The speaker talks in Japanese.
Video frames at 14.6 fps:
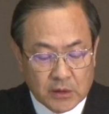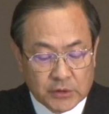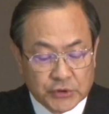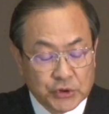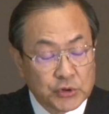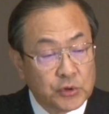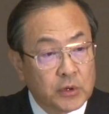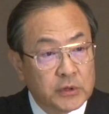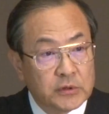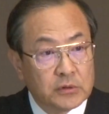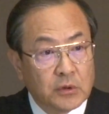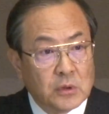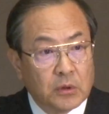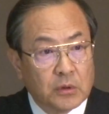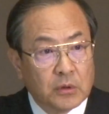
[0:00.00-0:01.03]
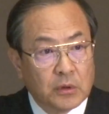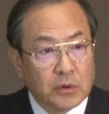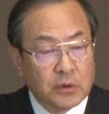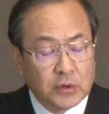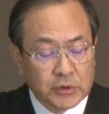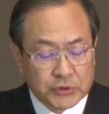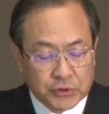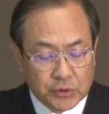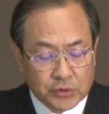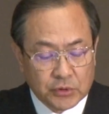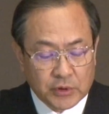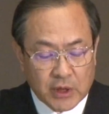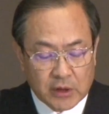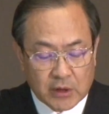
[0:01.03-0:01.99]
従業員の賞
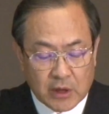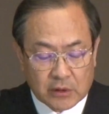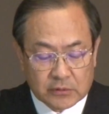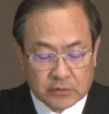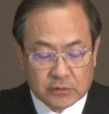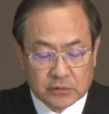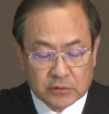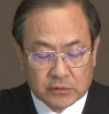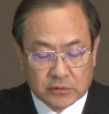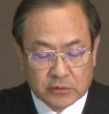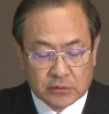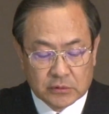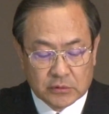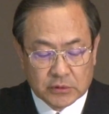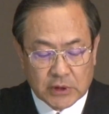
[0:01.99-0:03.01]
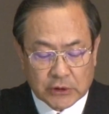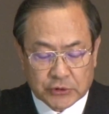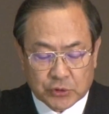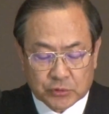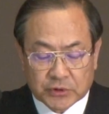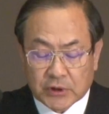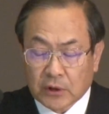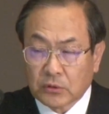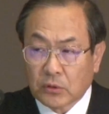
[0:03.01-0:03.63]
与減額、役職者